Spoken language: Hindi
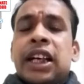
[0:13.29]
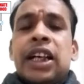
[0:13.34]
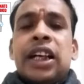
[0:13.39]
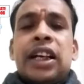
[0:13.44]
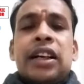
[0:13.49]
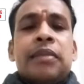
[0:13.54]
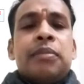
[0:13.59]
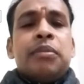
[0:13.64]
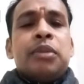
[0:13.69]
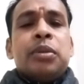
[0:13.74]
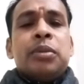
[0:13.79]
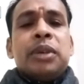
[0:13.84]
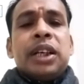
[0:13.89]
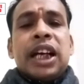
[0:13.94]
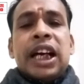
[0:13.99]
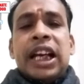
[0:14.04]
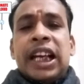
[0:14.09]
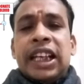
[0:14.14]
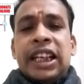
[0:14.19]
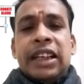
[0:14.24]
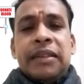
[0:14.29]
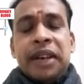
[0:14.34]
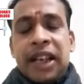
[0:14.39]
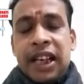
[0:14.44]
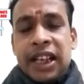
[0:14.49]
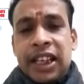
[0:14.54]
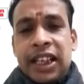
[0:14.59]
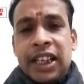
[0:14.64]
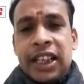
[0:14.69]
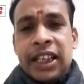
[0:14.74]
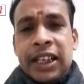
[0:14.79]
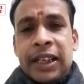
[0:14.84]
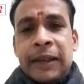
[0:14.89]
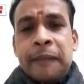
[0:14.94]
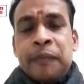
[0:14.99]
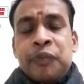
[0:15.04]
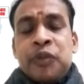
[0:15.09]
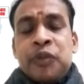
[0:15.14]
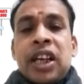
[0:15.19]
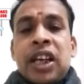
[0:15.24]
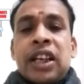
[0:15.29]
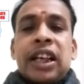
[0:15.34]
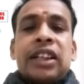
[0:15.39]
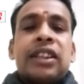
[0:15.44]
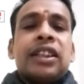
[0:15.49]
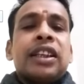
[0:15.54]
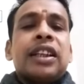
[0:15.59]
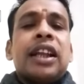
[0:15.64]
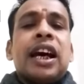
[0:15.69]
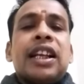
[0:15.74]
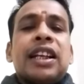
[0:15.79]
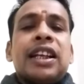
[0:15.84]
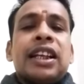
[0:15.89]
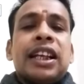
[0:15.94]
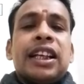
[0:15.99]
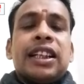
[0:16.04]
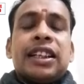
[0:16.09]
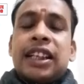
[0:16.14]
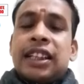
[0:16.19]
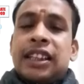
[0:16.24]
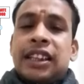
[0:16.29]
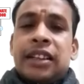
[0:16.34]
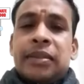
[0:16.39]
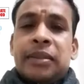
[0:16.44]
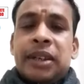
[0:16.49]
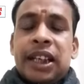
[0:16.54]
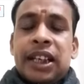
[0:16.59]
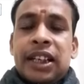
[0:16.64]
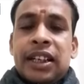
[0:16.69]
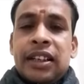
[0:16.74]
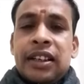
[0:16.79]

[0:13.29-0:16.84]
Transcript: अहम भूमिकाएं निभा रही है रक्तदान के क्षेत्र में